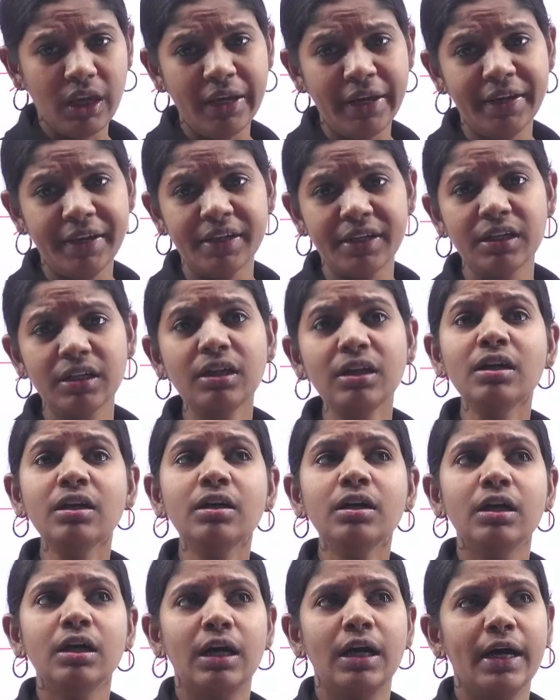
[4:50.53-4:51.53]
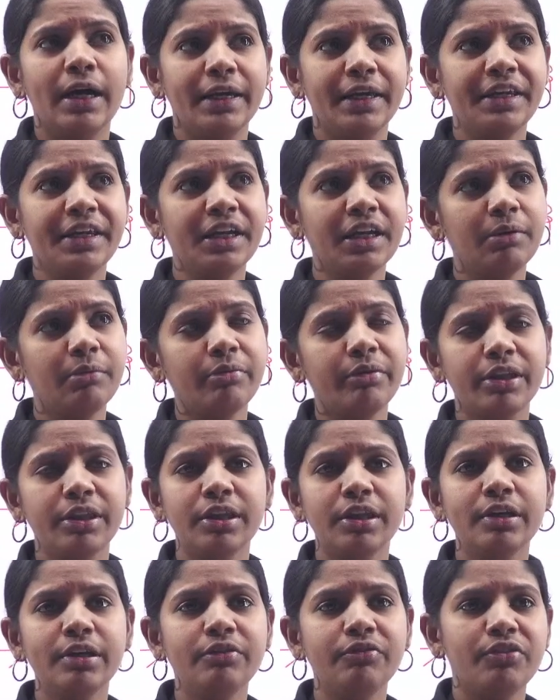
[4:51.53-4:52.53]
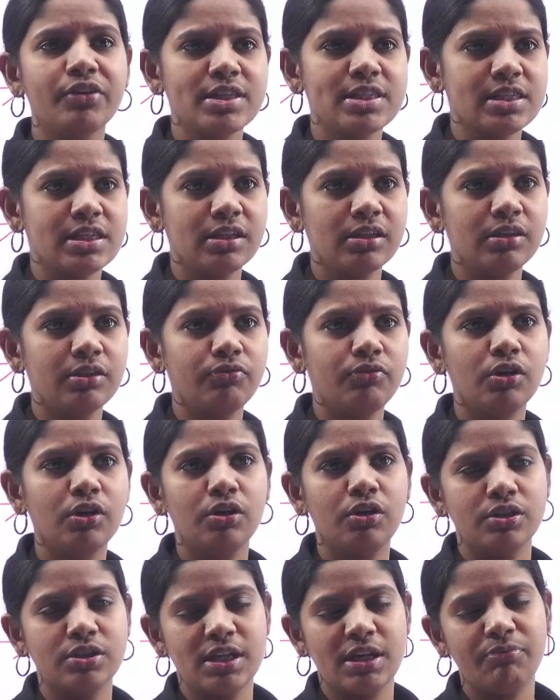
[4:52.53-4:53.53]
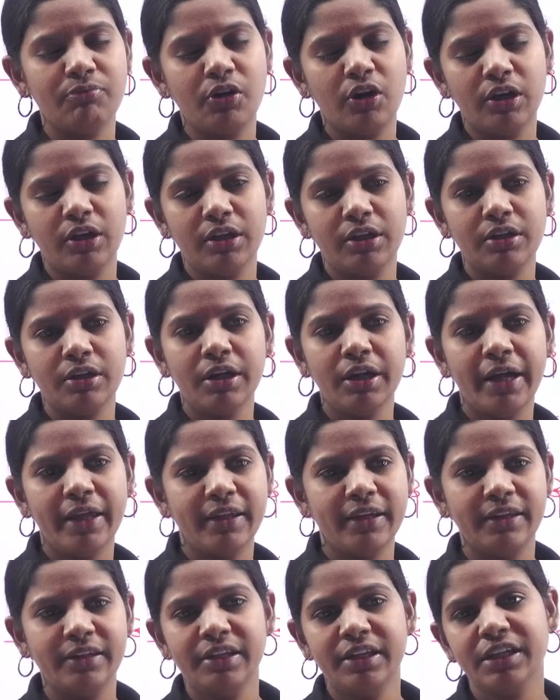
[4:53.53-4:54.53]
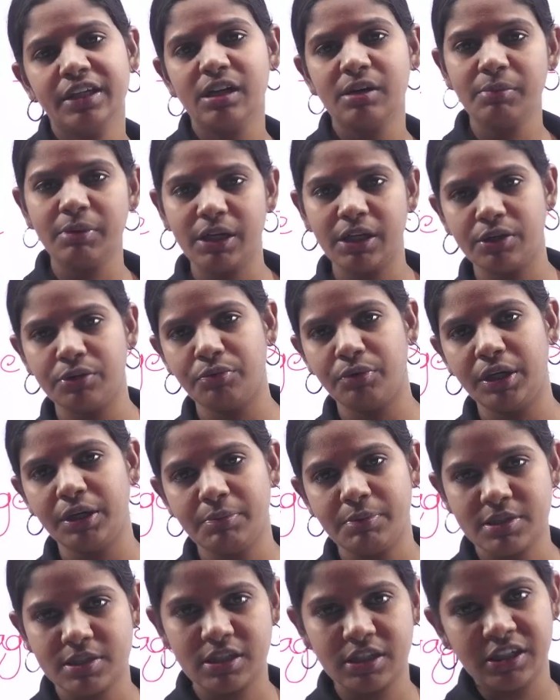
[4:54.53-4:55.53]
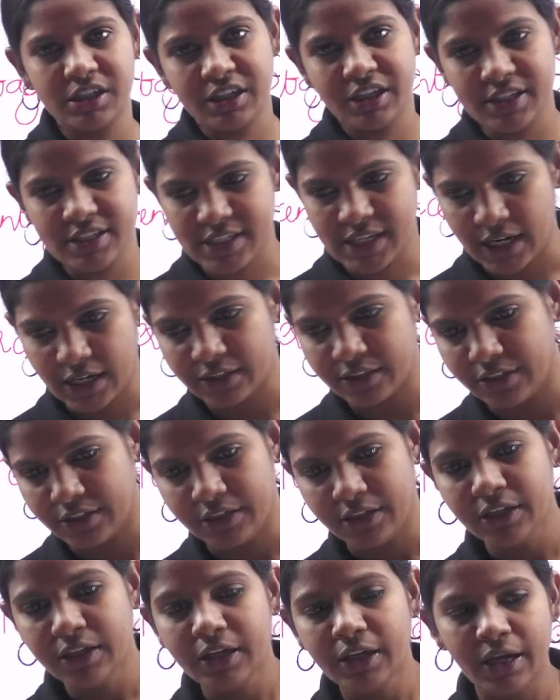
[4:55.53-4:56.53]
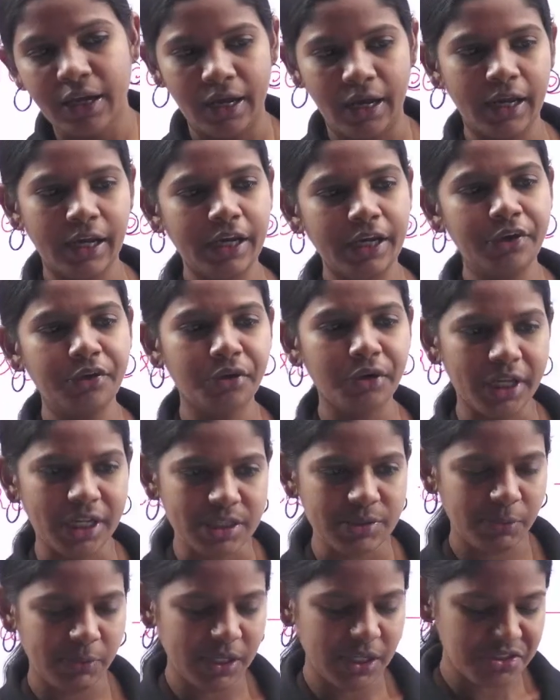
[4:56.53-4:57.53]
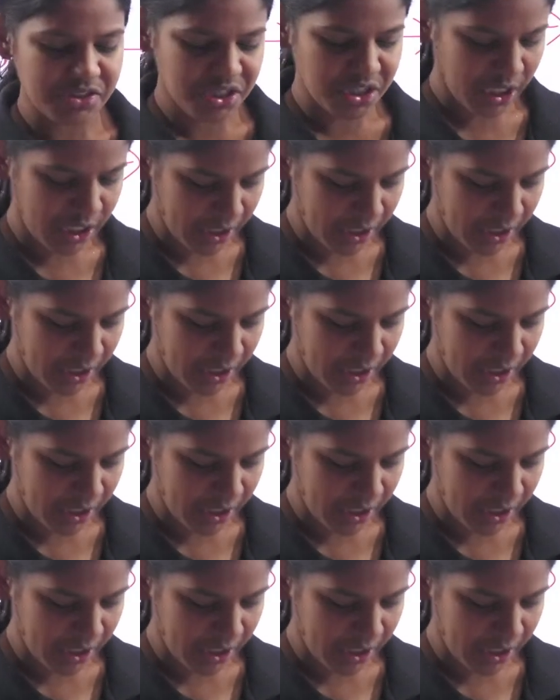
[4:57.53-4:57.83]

எனக்கு இன்கம் வந்து ஃபஸ்ட்டு இவ்வளோ சம்வாட் இருக்குது அதுலேருந்து இன்கம் எனக்கு டுவெண்ட்டி பர்சன்ட் இன்க்ரீஸ் ஆகுது அண்ட் என்னோடய எக்ஸ்பெண்டிச்சர்